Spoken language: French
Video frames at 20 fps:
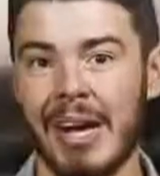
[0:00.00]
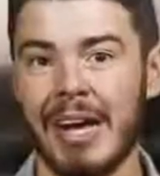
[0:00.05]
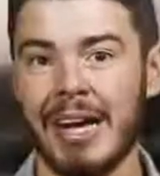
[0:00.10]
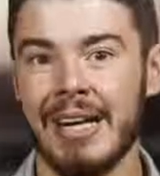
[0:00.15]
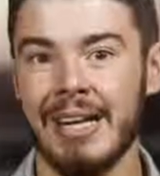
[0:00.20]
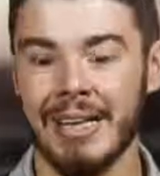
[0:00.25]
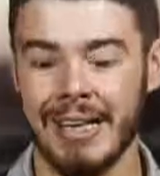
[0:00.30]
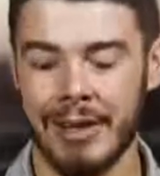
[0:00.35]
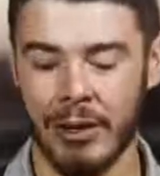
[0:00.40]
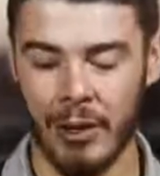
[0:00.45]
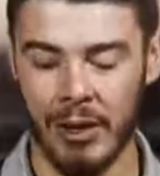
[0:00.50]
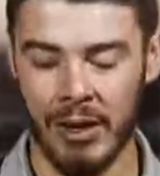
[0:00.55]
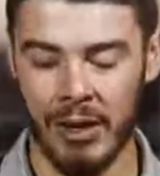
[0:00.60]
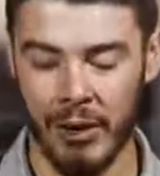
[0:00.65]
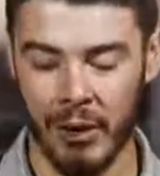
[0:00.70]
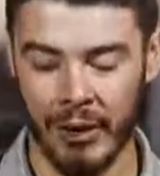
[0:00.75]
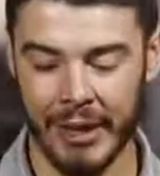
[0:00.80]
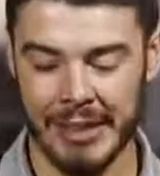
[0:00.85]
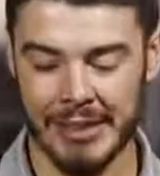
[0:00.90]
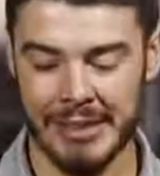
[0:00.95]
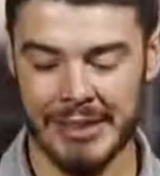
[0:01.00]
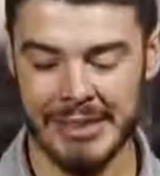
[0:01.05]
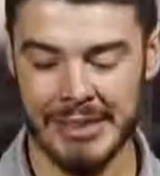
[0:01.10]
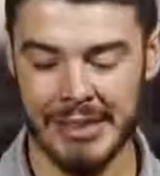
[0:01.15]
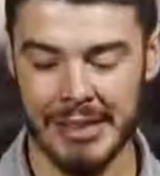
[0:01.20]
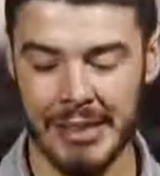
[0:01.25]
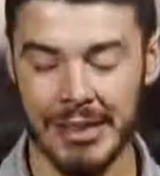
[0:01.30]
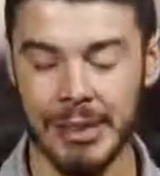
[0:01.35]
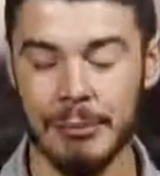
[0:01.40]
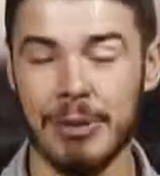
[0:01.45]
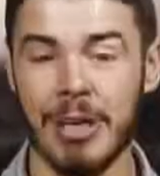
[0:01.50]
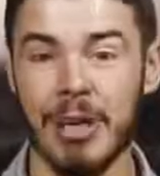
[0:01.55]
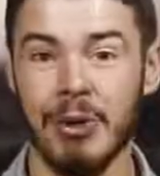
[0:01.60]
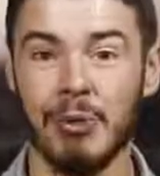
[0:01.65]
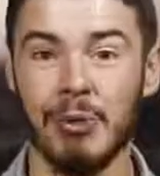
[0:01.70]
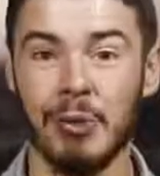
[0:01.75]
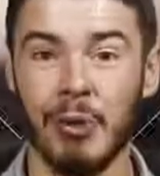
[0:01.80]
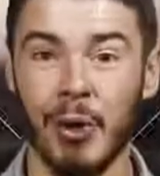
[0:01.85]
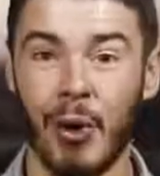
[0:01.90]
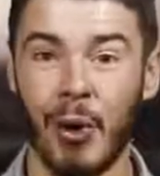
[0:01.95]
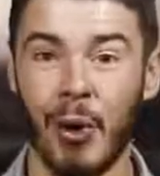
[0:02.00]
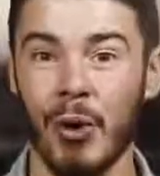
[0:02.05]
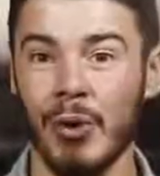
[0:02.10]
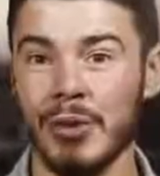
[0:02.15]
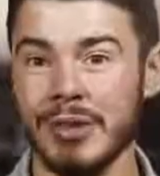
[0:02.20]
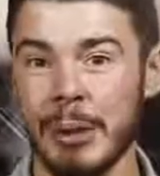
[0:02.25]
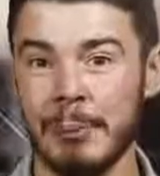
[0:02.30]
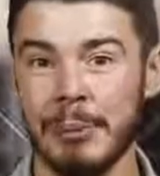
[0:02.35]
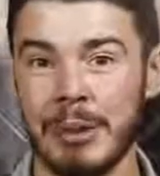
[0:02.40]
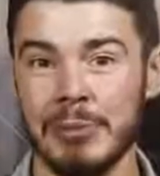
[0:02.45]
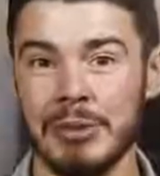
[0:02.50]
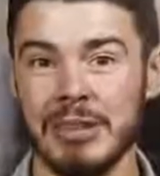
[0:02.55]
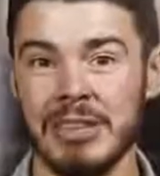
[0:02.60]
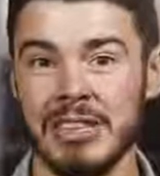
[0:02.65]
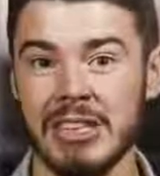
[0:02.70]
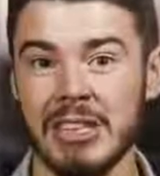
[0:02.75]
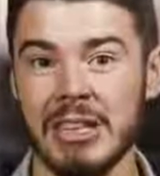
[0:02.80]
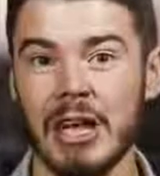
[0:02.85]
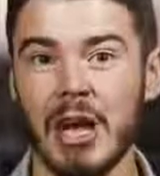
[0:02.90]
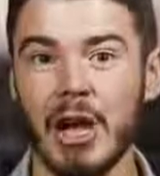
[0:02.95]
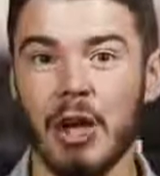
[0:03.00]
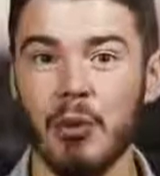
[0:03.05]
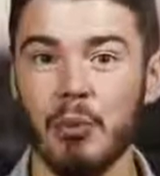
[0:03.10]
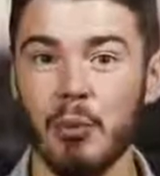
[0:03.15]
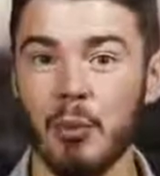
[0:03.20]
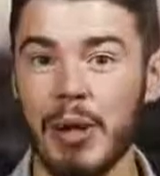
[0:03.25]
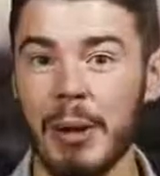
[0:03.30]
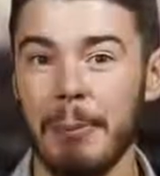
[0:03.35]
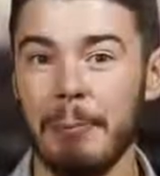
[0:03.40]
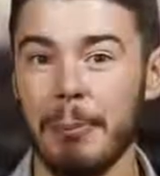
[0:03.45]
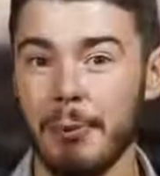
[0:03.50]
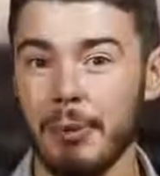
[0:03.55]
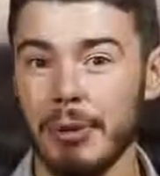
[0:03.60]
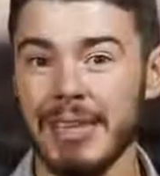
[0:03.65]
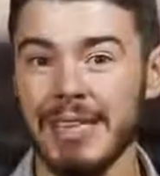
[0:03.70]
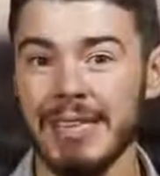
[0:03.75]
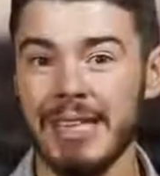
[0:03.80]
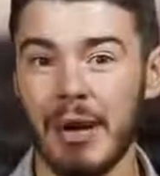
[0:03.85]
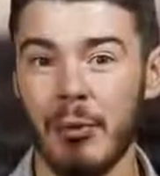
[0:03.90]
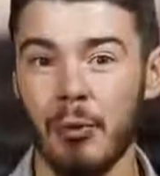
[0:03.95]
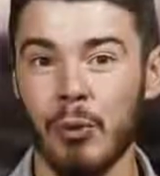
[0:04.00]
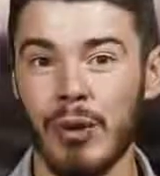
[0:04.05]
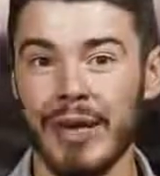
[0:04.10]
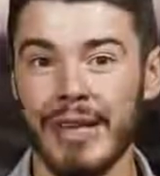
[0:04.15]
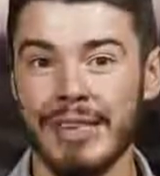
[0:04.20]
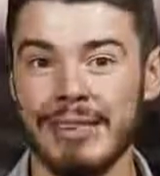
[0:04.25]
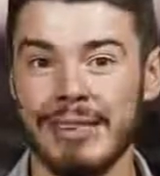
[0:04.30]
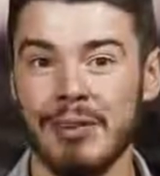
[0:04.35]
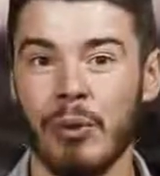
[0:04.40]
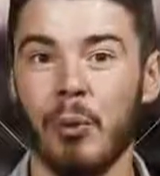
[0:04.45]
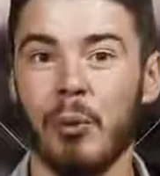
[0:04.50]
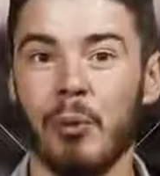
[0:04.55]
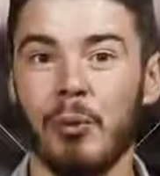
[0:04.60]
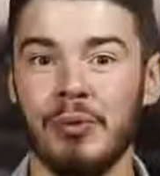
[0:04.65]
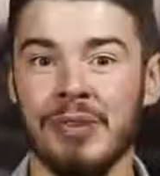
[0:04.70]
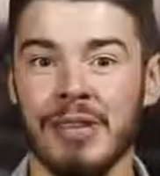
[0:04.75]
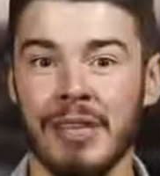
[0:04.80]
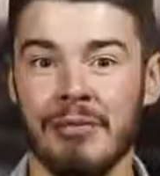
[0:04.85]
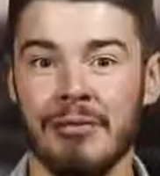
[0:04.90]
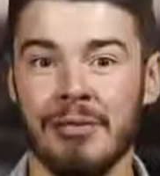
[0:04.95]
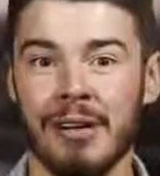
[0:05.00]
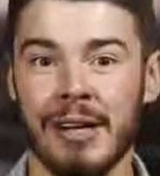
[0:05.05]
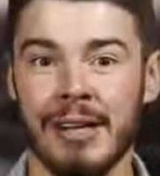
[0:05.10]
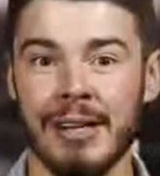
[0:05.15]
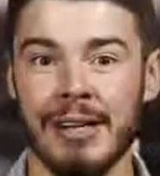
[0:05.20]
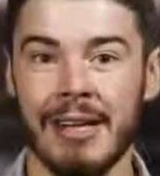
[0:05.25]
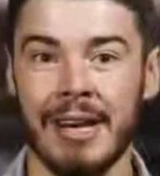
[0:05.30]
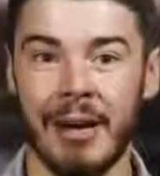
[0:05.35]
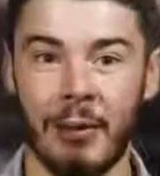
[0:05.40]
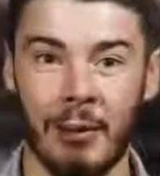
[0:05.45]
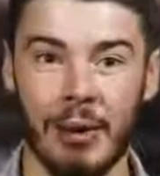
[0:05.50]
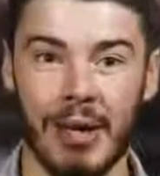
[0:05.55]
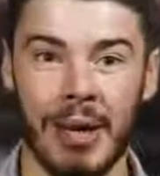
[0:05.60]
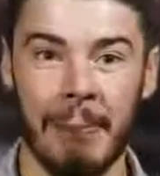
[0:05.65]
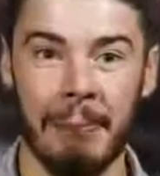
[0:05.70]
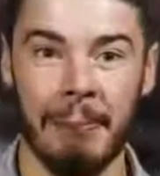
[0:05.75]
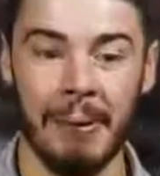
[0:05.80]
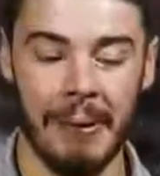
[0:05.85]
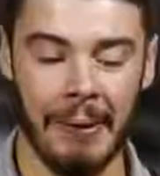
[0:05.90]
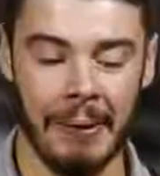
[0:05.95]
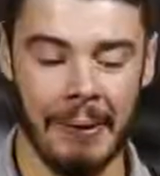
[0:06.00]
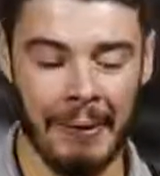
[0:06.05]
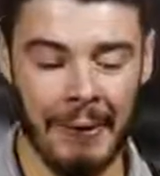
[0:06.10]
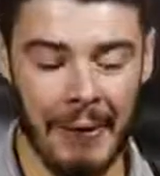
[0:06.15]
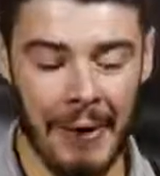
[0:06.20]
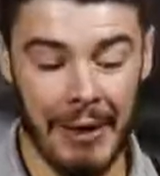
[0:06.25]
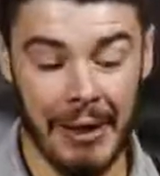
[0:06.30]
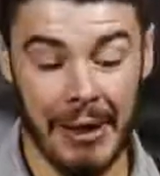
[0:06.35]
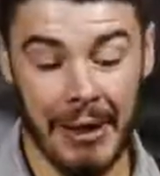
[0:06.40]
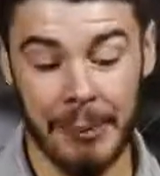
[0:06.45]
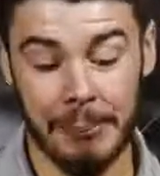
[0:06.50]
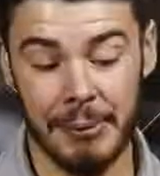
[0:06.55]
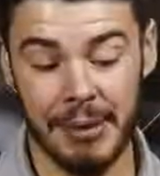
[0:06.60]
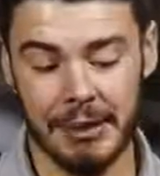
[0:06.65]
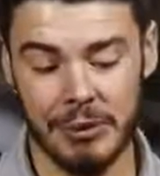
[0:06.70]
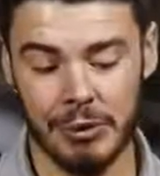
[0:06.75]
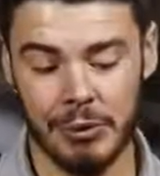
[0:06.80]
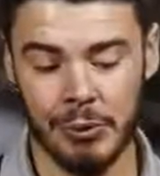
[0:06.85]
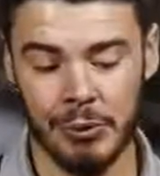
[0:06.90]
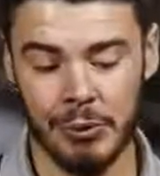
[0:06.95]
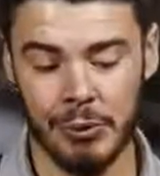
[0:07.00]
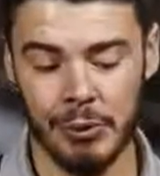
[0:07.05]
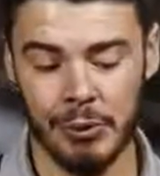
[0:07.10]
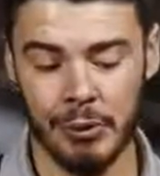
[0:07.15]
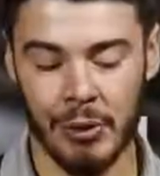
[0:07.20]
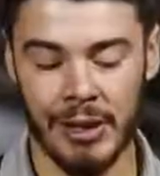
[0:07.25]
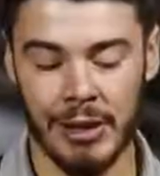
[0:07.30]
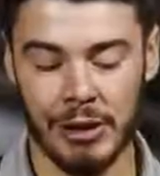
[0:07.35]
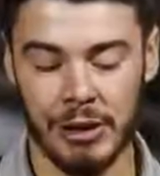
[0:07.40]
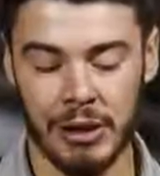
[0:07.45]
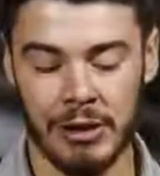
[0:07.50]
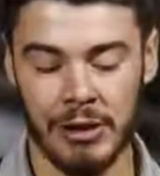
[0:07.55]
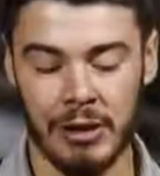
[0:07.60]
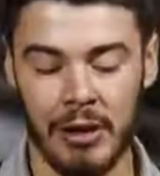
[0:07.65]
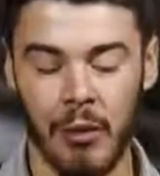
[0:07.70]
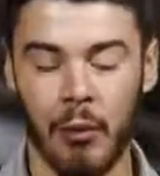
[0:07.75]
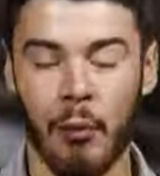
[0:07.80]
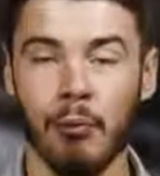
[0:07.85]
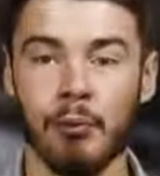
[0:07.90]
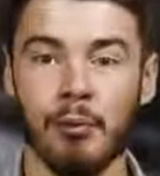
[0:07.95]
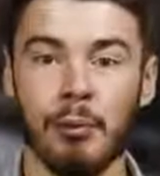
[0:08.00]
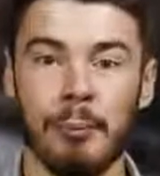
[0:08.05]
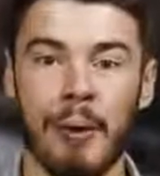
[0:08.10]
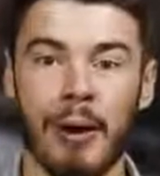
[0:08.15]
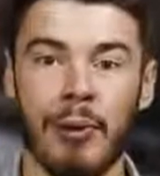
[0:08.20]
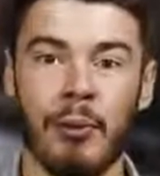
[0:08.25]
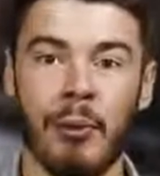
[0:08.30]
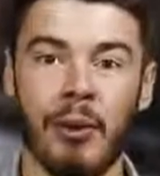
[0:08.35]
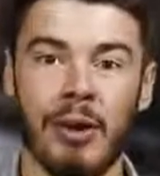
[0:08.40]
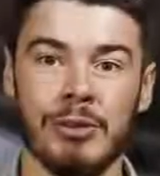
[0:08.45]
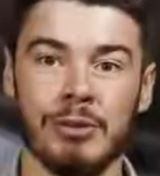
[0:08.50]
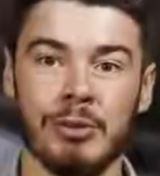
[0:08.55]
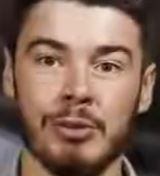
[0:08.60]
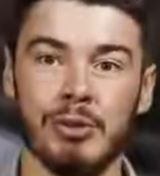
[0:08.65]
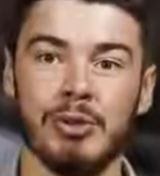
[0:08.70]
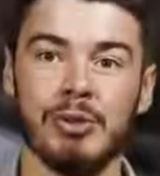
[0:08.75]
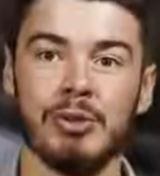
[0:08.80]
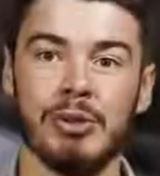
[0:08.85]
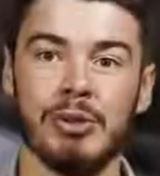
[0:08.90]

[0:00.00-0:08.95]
L'école a organisé eh bien, une grande après-midi où les bolides à roulette ont dévalé la rue de la Paix. Et bien sûr, dans l'agenda, on vous parlera de ce